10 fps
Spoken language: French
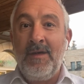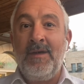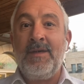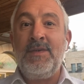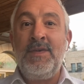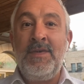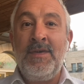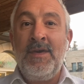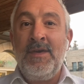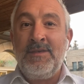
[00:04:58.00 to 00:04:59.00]
hein, et
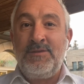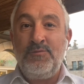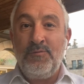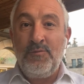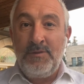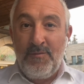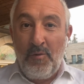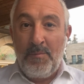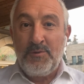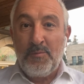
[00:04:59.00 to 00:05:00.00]
si je veux
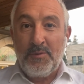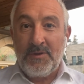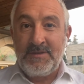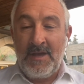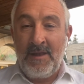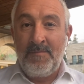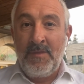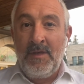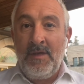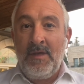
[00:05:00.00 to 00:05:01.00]
développer ce potentiel,
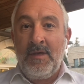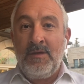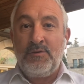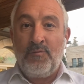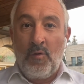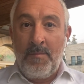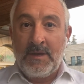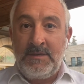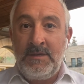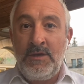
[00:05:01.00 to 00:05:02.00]
je vous
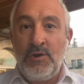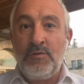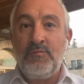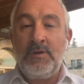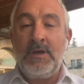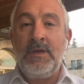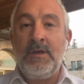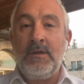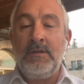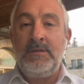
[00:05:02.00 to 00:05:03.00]
remercie et je
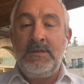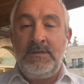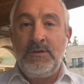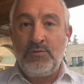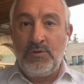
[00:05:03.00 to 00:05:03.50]
voudrais dédier ce